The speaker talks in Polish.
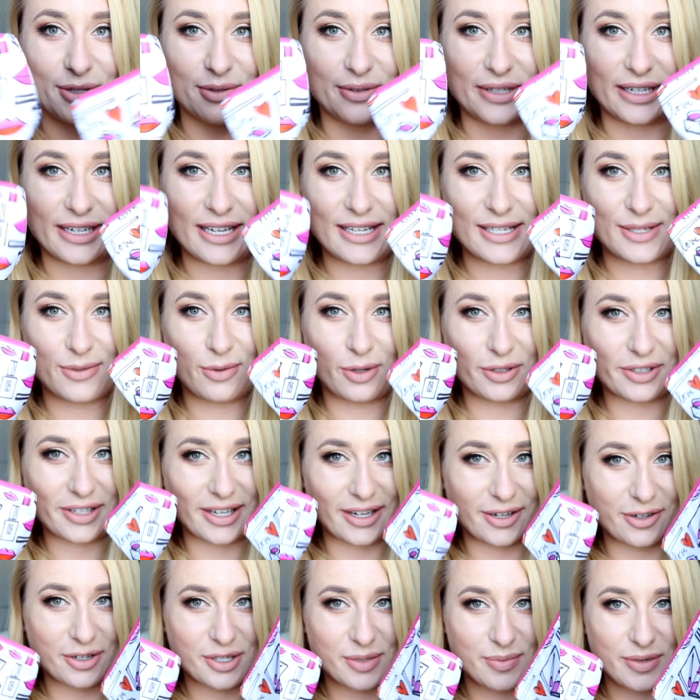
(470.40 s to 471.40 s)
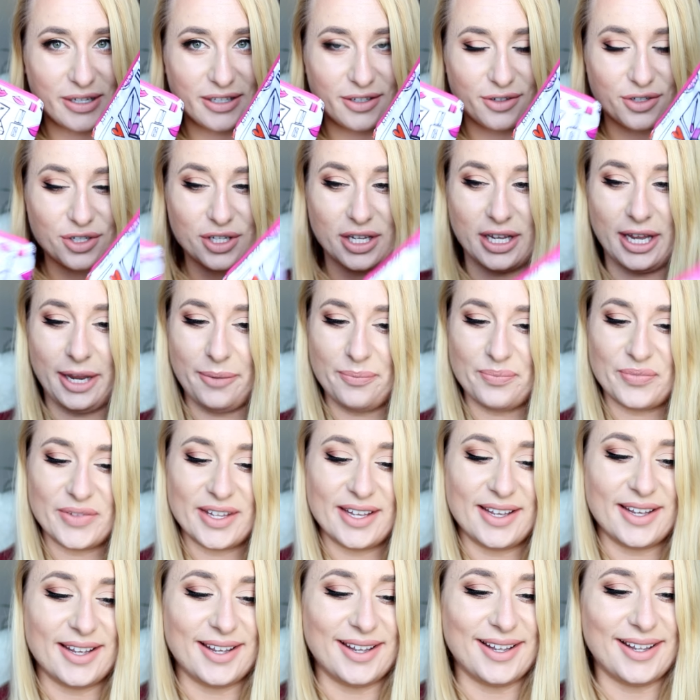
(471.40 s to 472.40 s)
są takie słodkie kosmetyczki
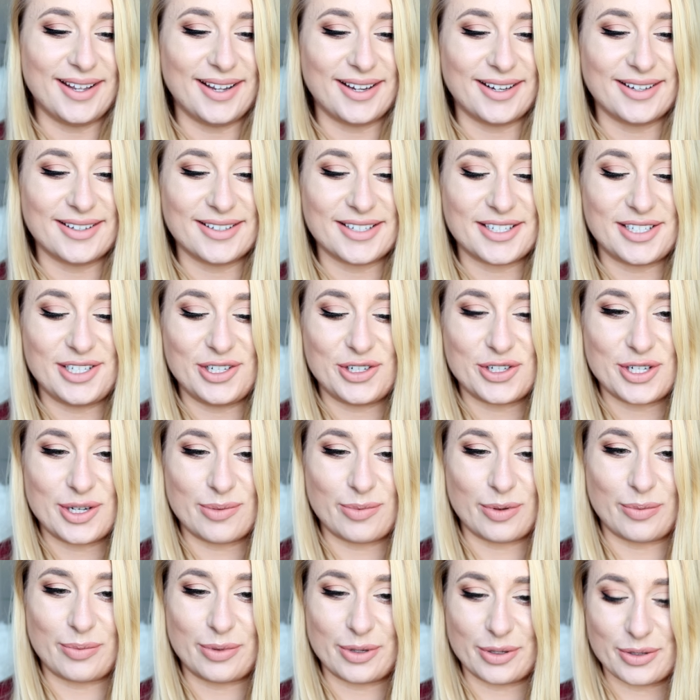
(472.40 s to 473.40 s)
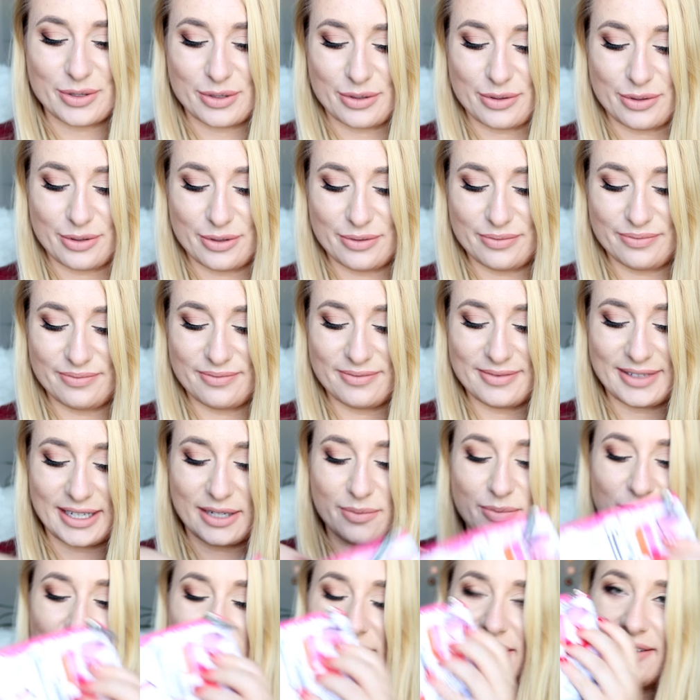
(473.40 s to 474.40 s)
śliczne po prostu.
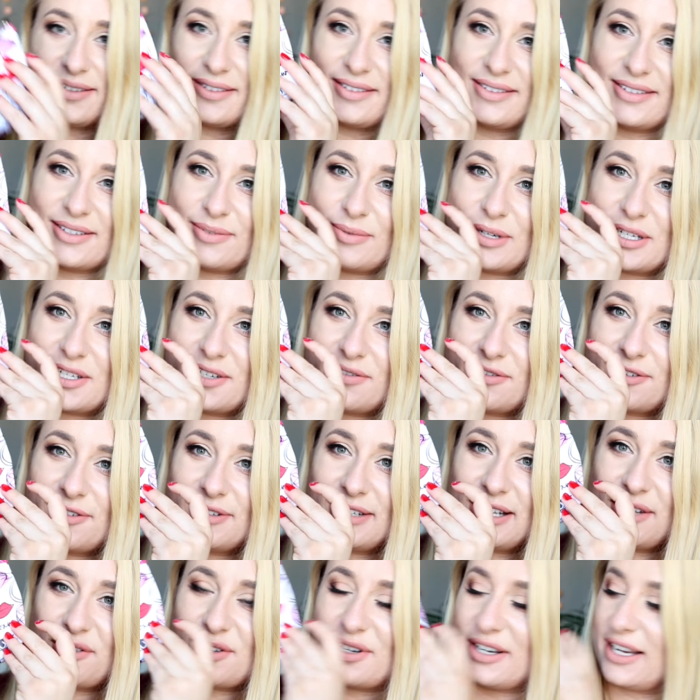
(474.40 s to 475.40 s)
Tak mi, zobaczcie, wyglądają